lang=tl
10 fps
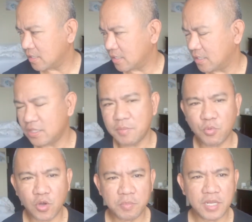hindi
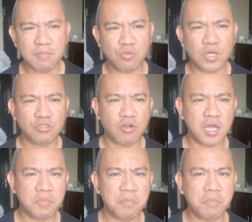po kami nagbuhat ng
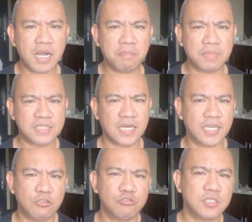aming bag
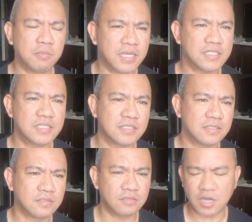pasakay dun sa bus
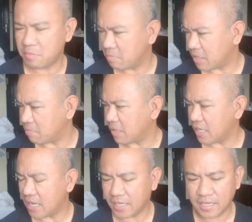ng aming mga
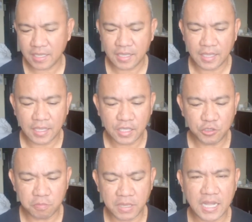bagahe
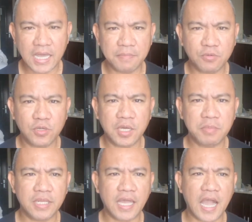yung bagahe po
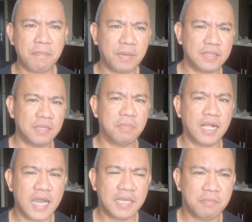namin ay apat na
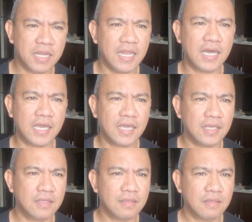bagaheng malalaki
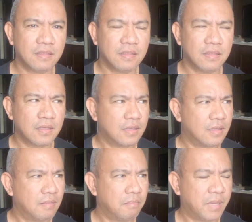
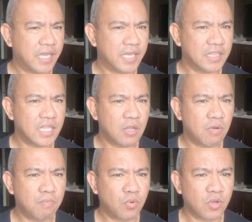mahigit
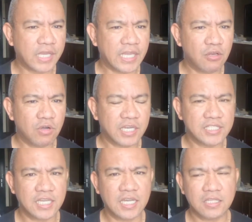20 kilo ang
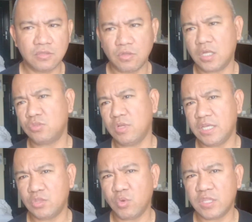isa
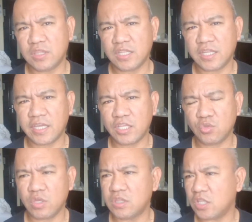actually 23,
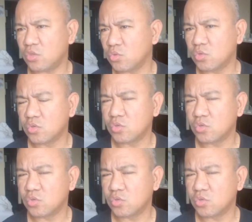22